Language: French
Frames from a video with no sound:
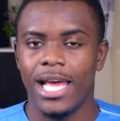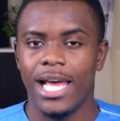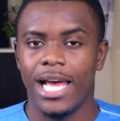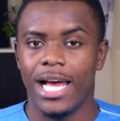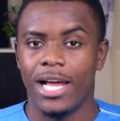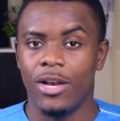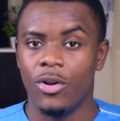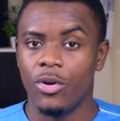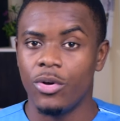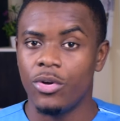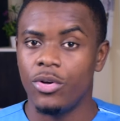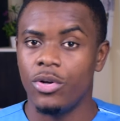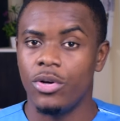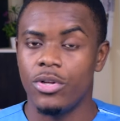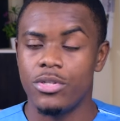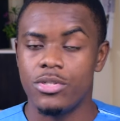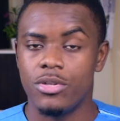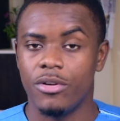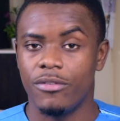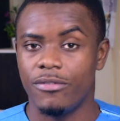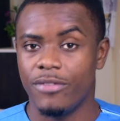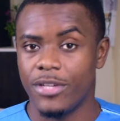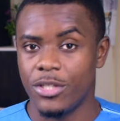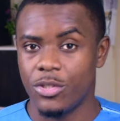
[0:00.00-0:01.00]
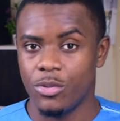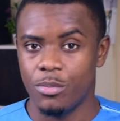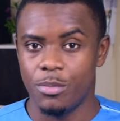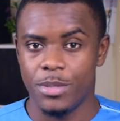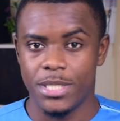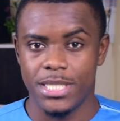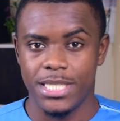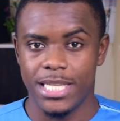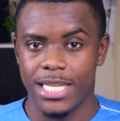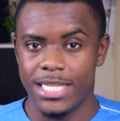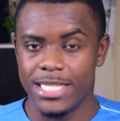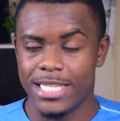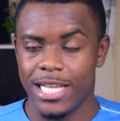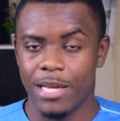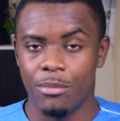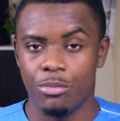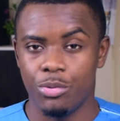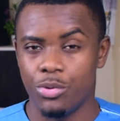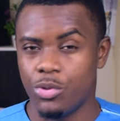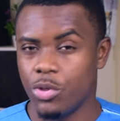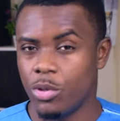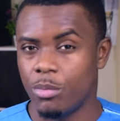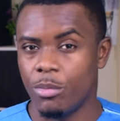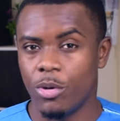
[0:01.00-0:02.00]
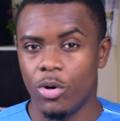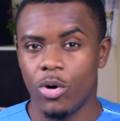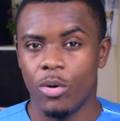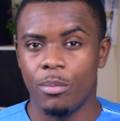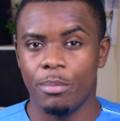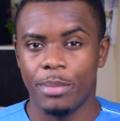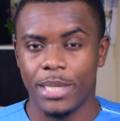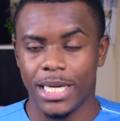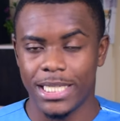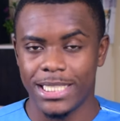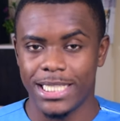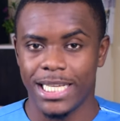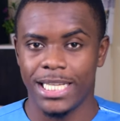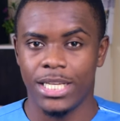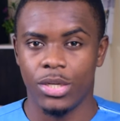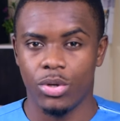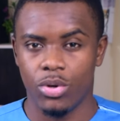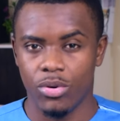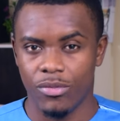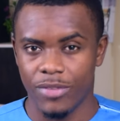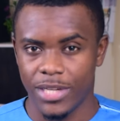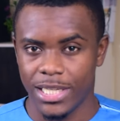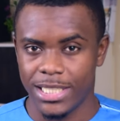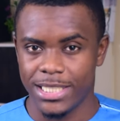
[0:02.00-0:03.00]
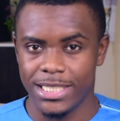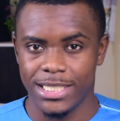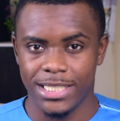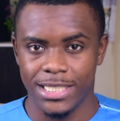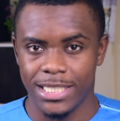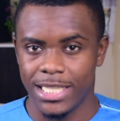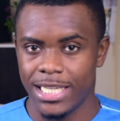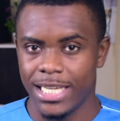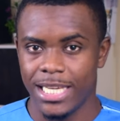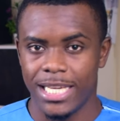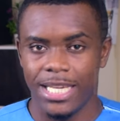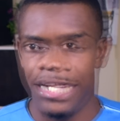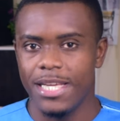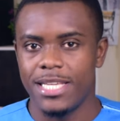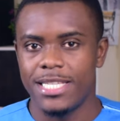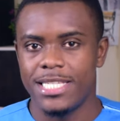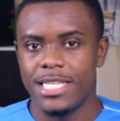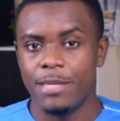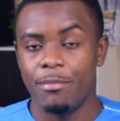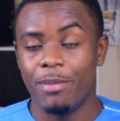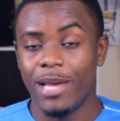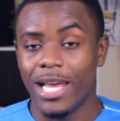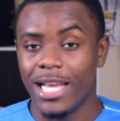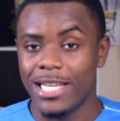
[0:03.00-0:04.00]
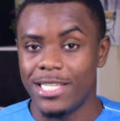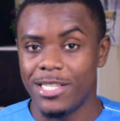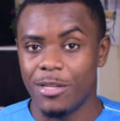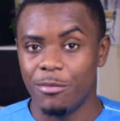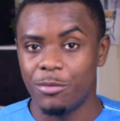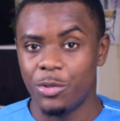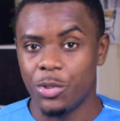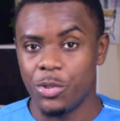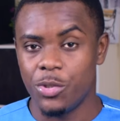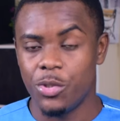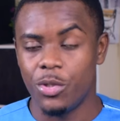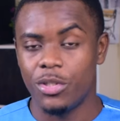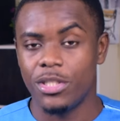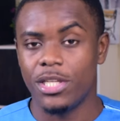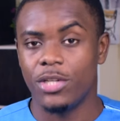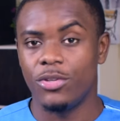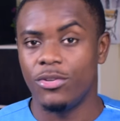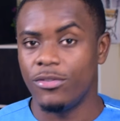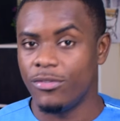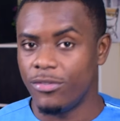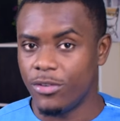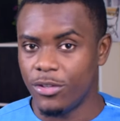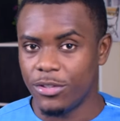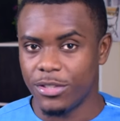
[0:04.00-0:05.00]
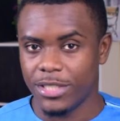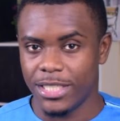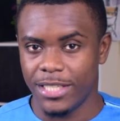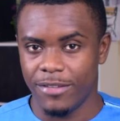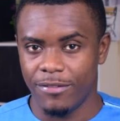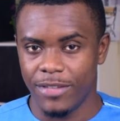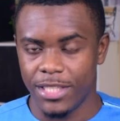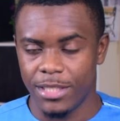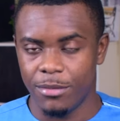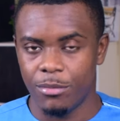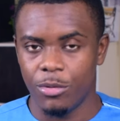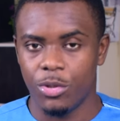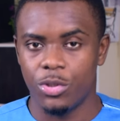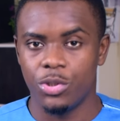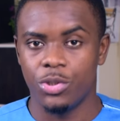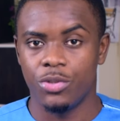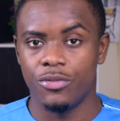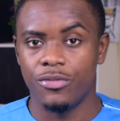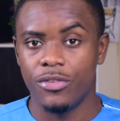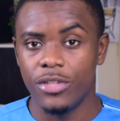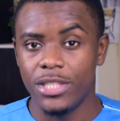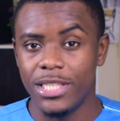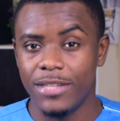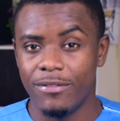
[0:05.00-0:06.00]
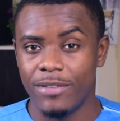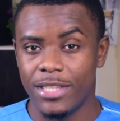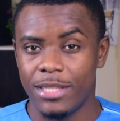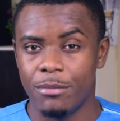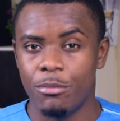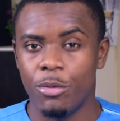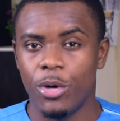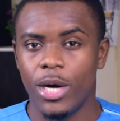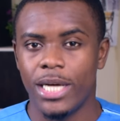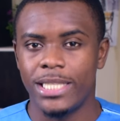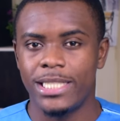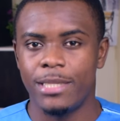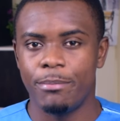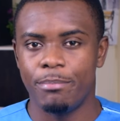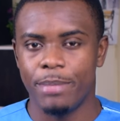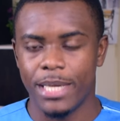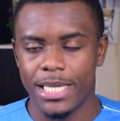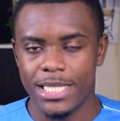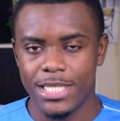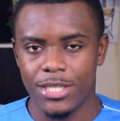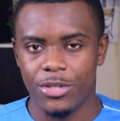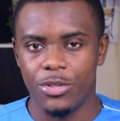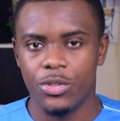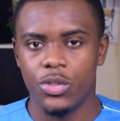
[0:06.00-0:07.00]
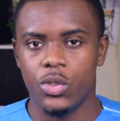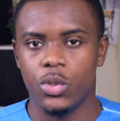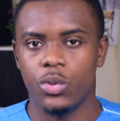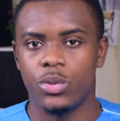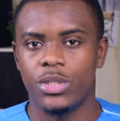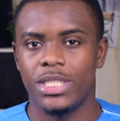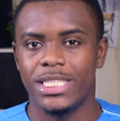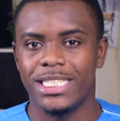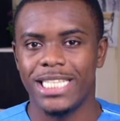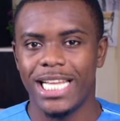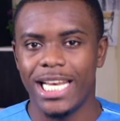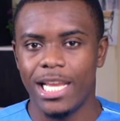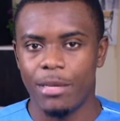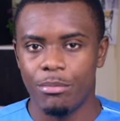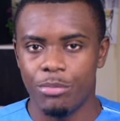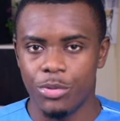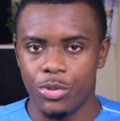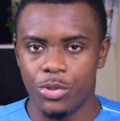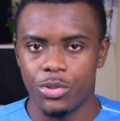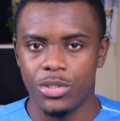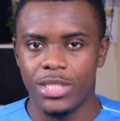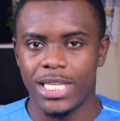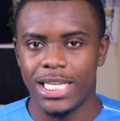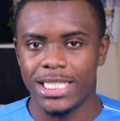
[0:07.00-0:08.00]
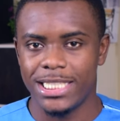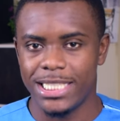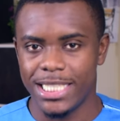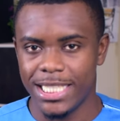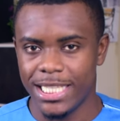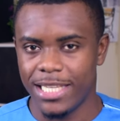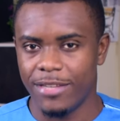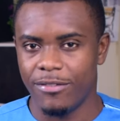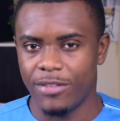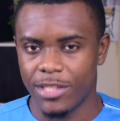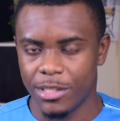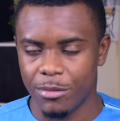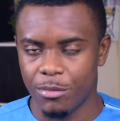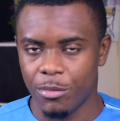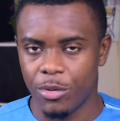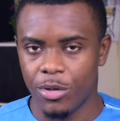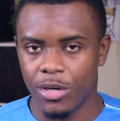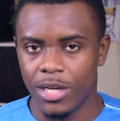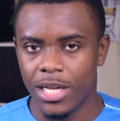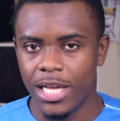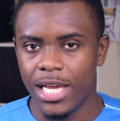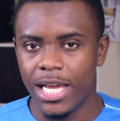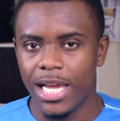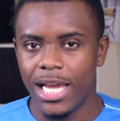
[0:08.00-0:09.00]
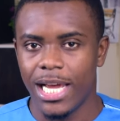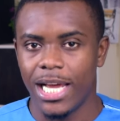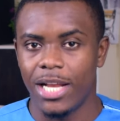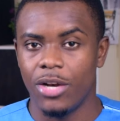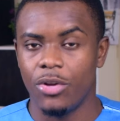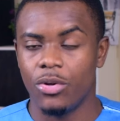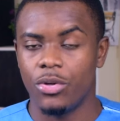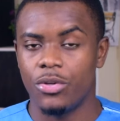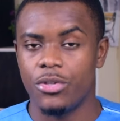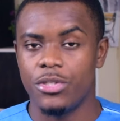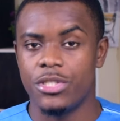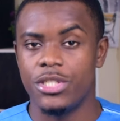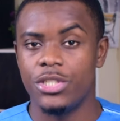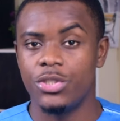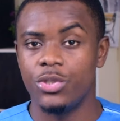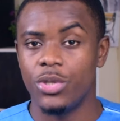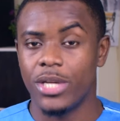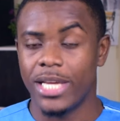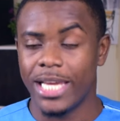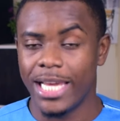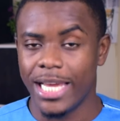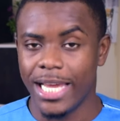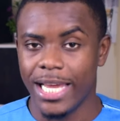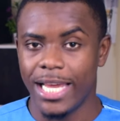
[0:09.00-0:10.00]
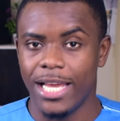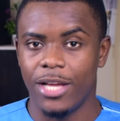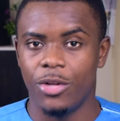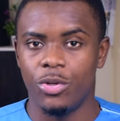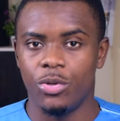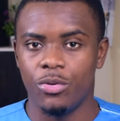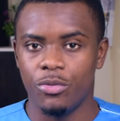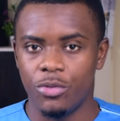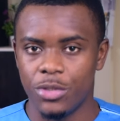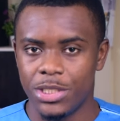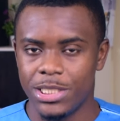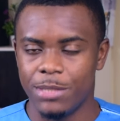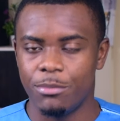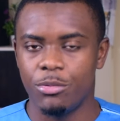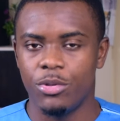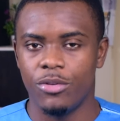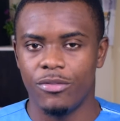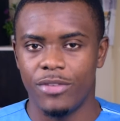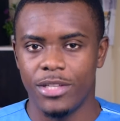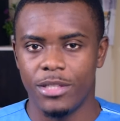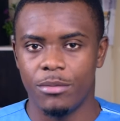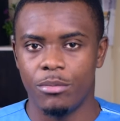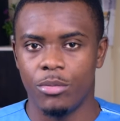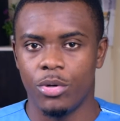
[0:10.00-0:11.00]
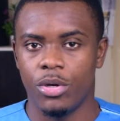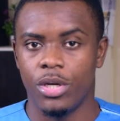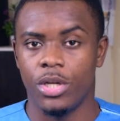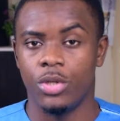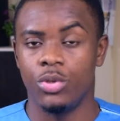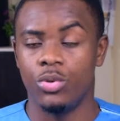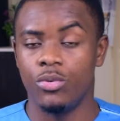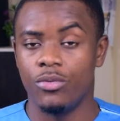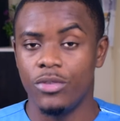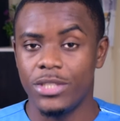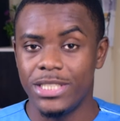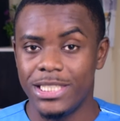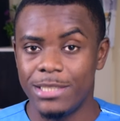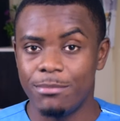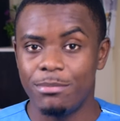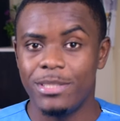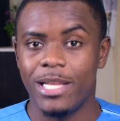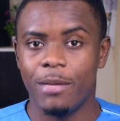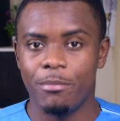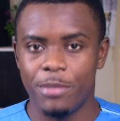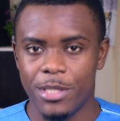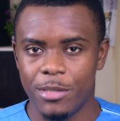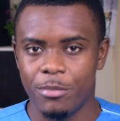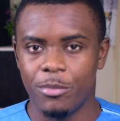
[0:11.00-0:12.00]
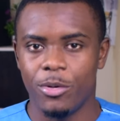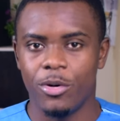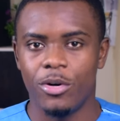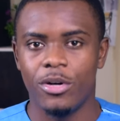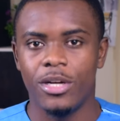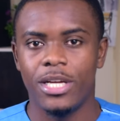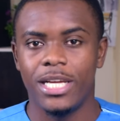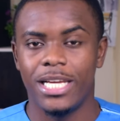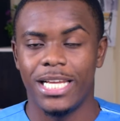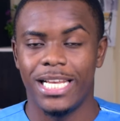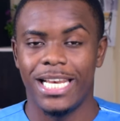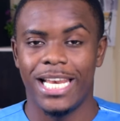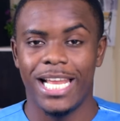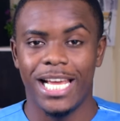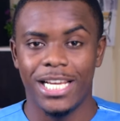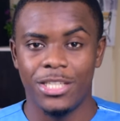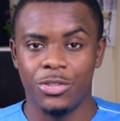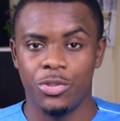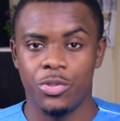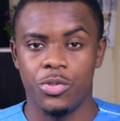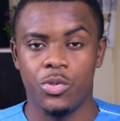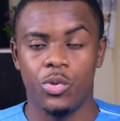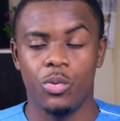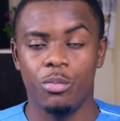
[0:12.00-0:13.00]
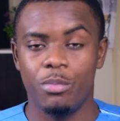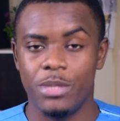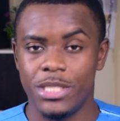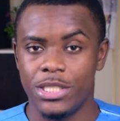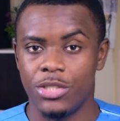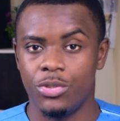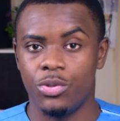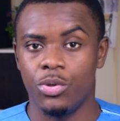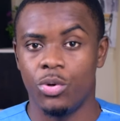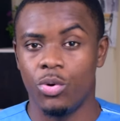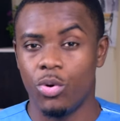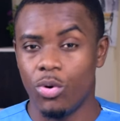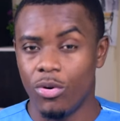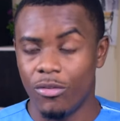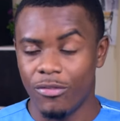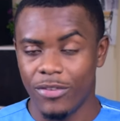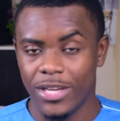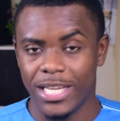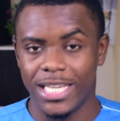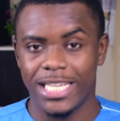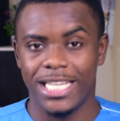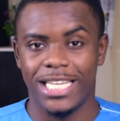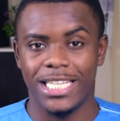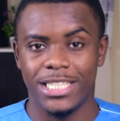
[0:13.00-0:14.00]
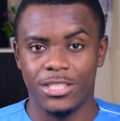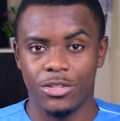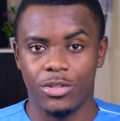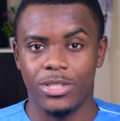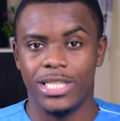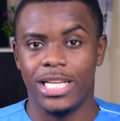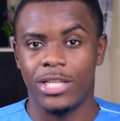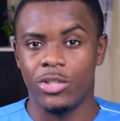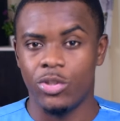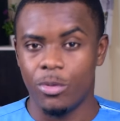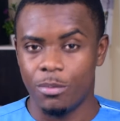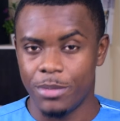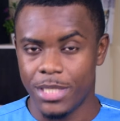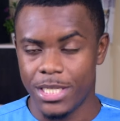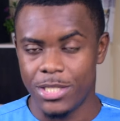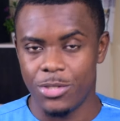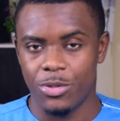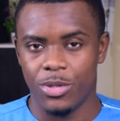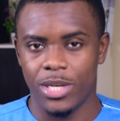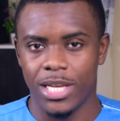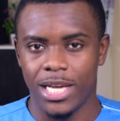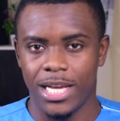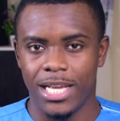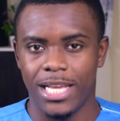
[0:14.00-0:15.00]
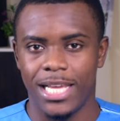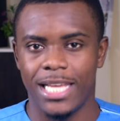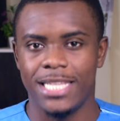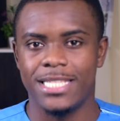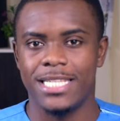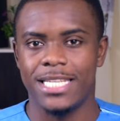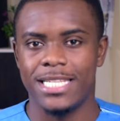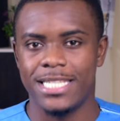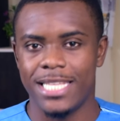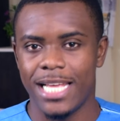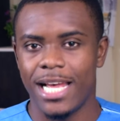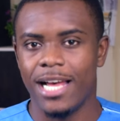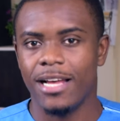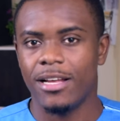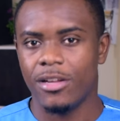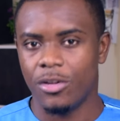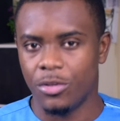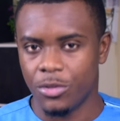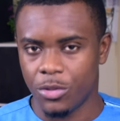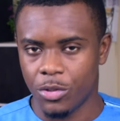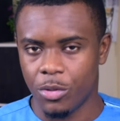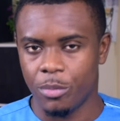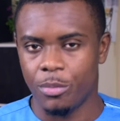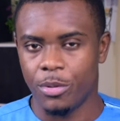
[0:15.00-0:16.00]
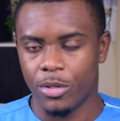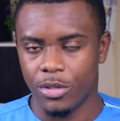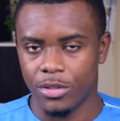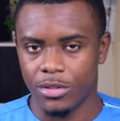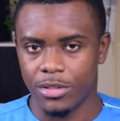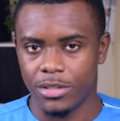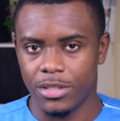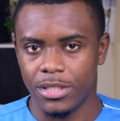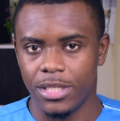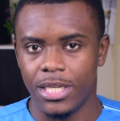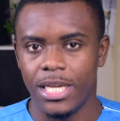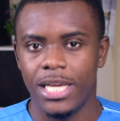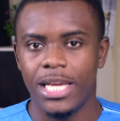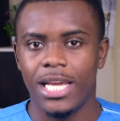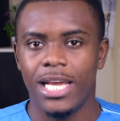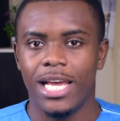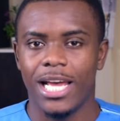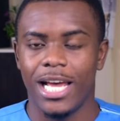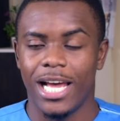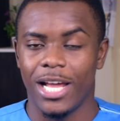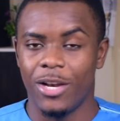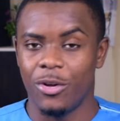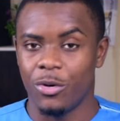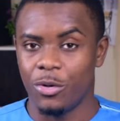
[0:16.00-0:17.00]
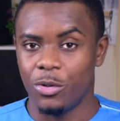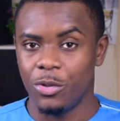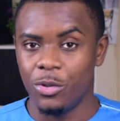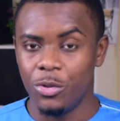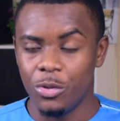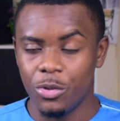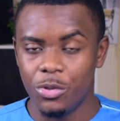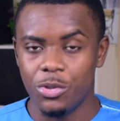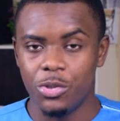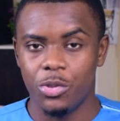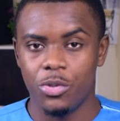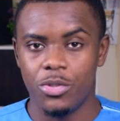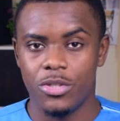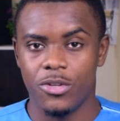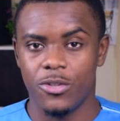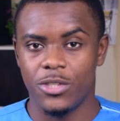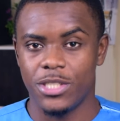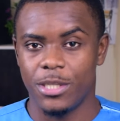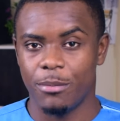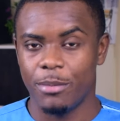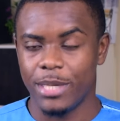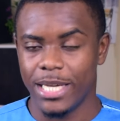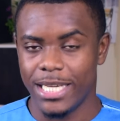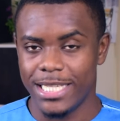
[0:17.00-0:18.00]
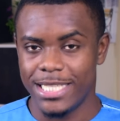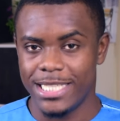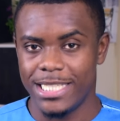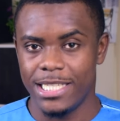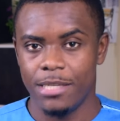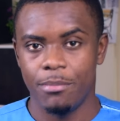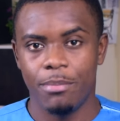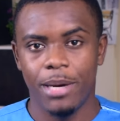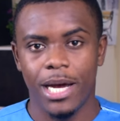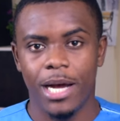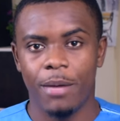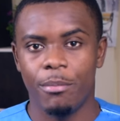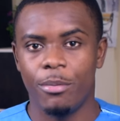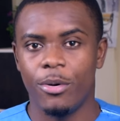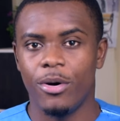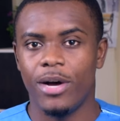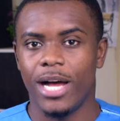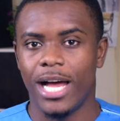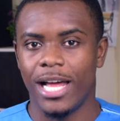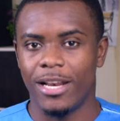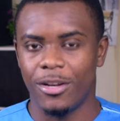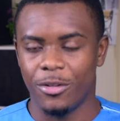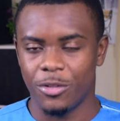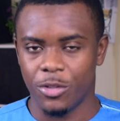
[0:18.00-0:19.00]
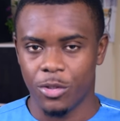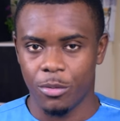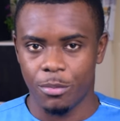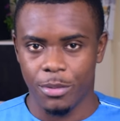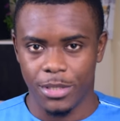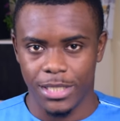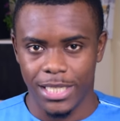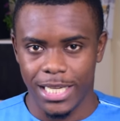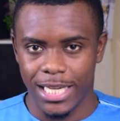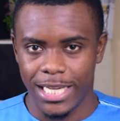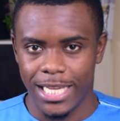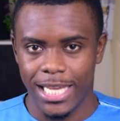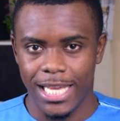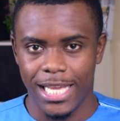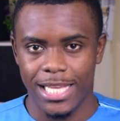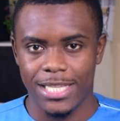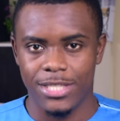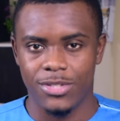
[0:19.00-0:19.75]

Alors que lorsqu'on fait du business, habituellement, on prêche à des convertis. Si par exemple, je suis en train de vendre des vêtements, je vends des vêtements à des personnes qui ont déjà l'habitude d'acheter des vêtements. Alors que si je crée un nouveau type de vêtements, un nouveau type d'habillement, là, je suis obligé de convaincre les gens d'adopter cela. Et c'est ça qu'entreprendre. Alors, une autre chose que j'aimerais dire par rapport à l'entrepreneuriat,